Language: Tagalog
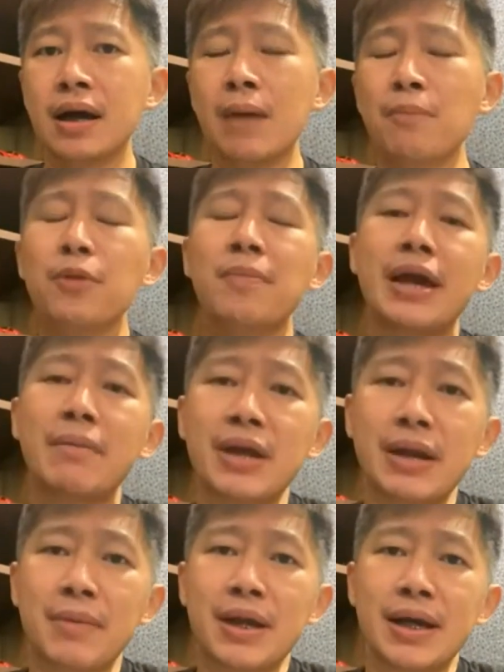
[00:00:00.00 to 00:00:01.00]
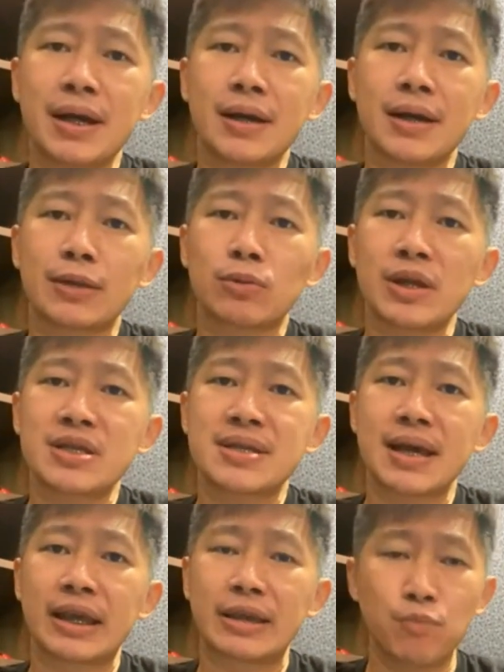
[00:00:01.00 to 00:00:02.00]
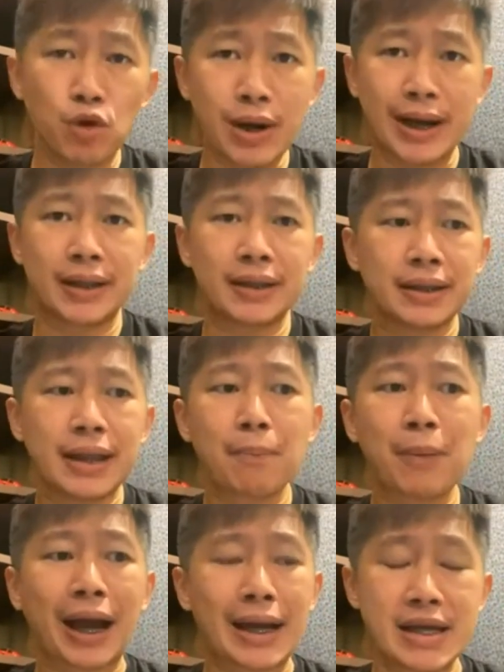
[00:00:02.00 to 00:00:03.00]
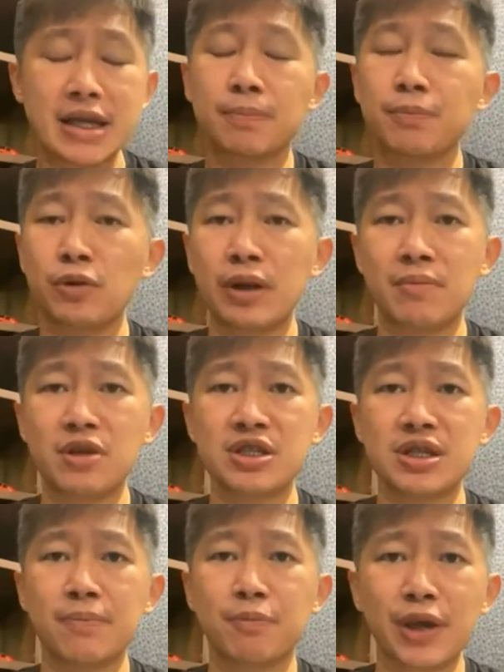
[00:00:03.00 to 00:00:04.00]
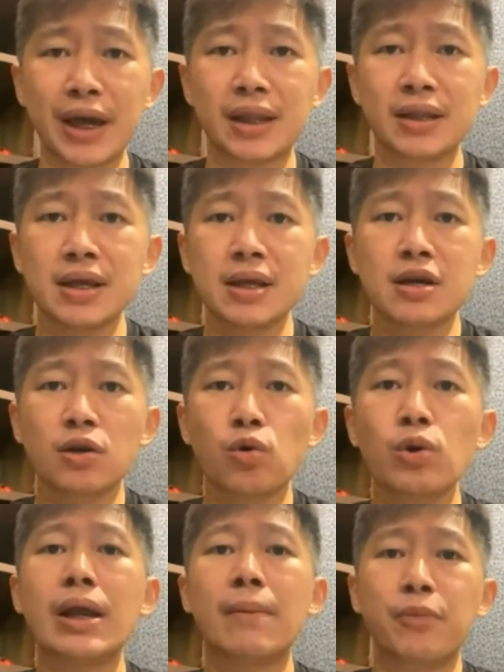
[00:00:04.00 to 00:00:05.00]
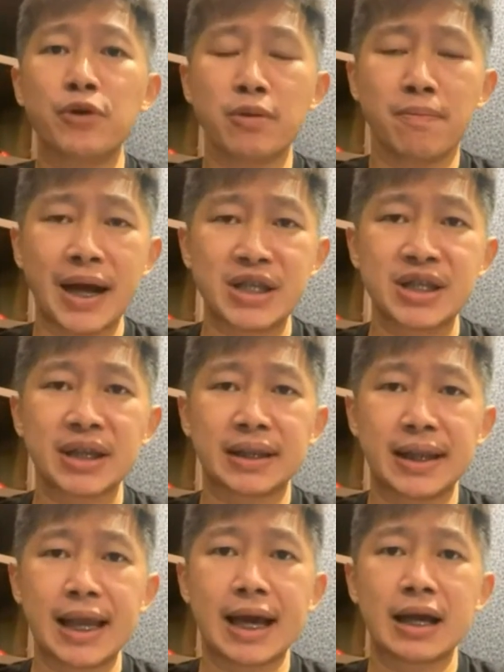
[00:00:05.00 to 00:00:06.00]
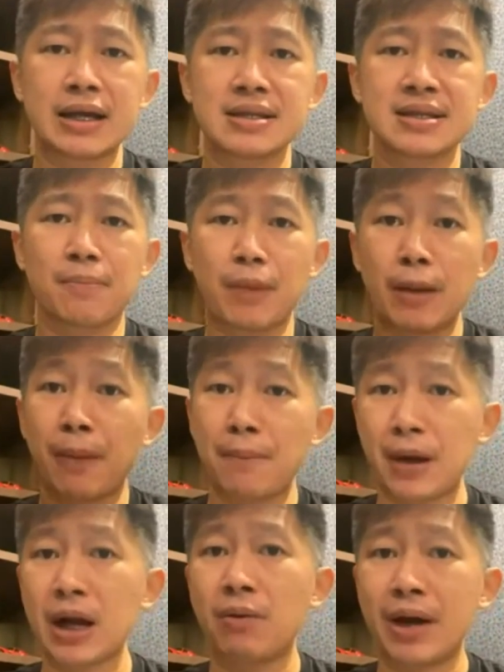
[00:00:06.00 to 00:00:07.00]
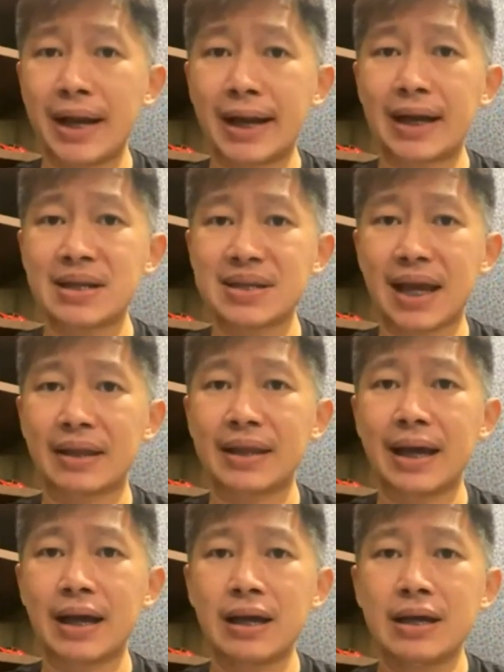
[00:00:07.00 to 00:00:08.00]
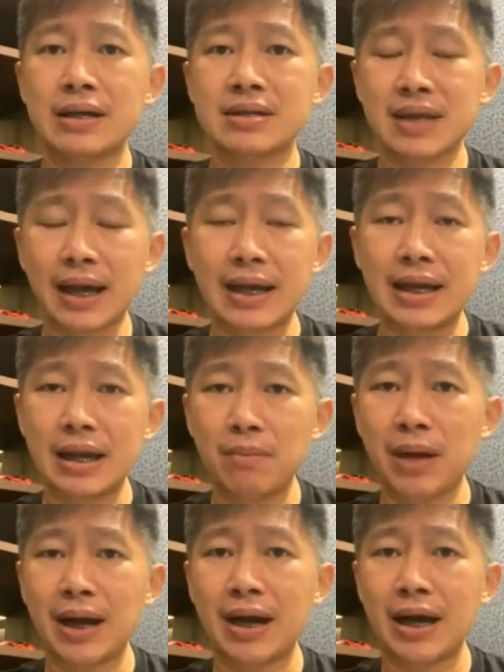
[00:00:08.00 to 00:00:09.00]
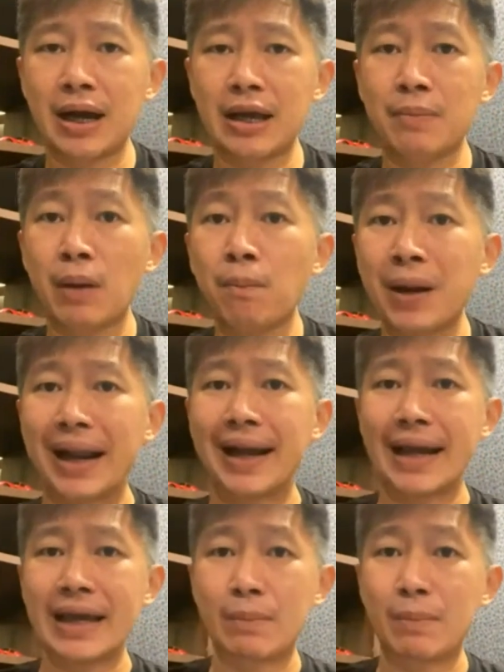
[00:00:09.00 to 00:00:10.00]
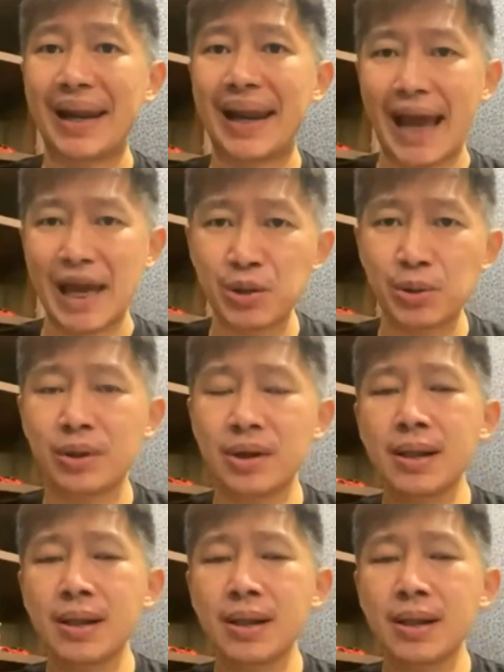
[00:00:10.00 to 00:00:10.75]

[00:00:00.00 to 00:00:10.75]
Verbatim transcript: ang problema naman ng katulad sa Kibungan, napakaliit po ng munisipyo yan, kulang po yung budget nila sa pagpapagawa ng kalsada sa kanilang mga ibang barangay na malalayo.